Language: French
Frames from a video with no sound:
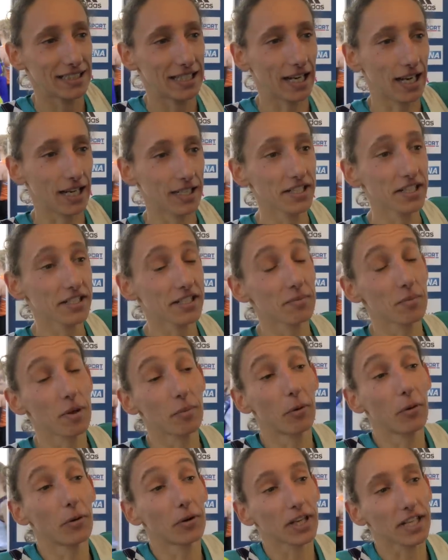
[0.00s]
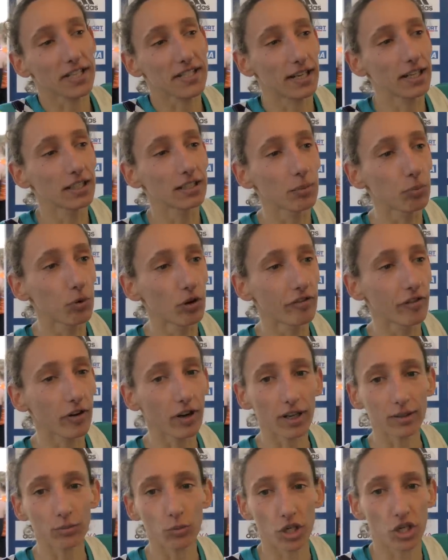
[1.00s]
réalistes, mais bon, Cristal était plus
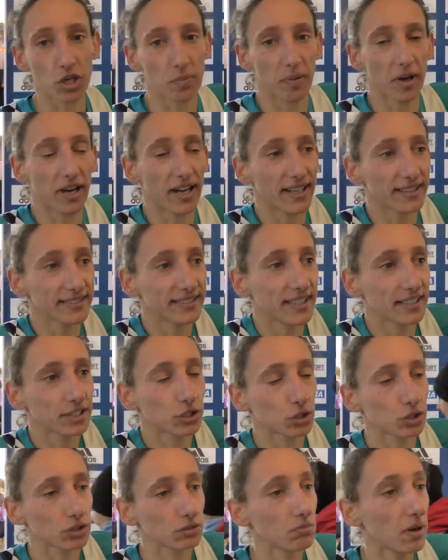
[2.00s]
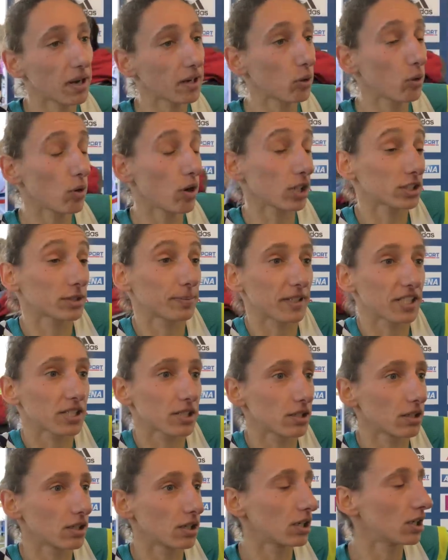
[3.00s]
fort. Moi, je suis pas déçu de ma course parce
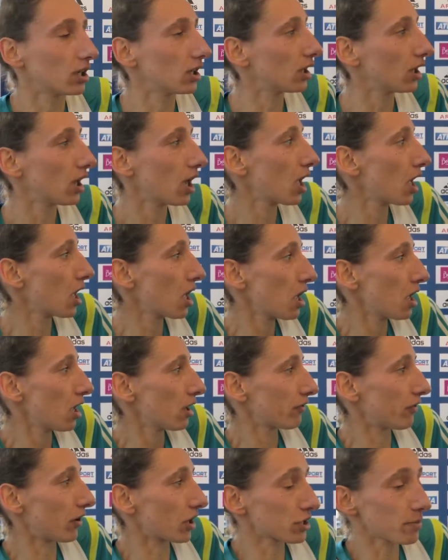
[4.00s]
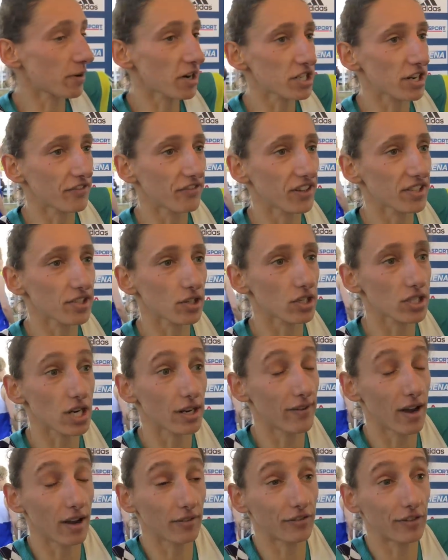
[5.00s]
que, franchement, j'ai fait ce que
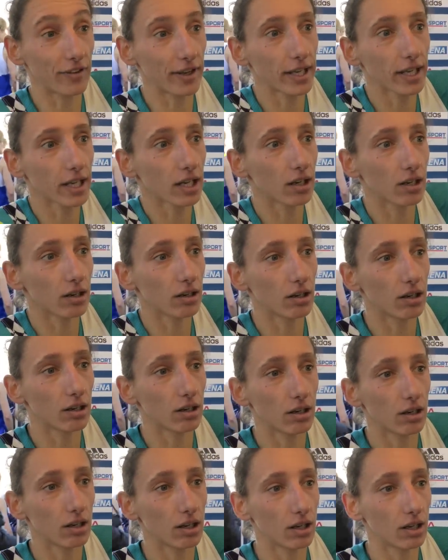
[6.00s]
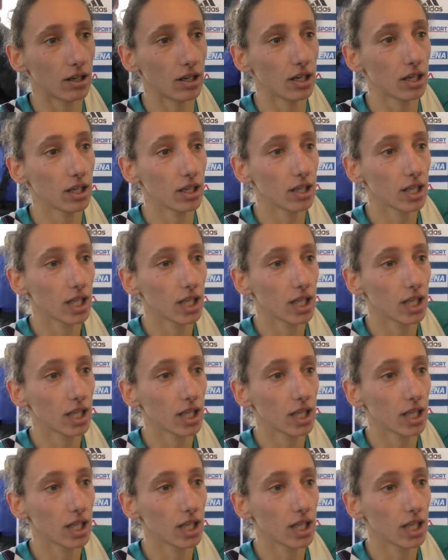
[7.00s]
j'avais à faire.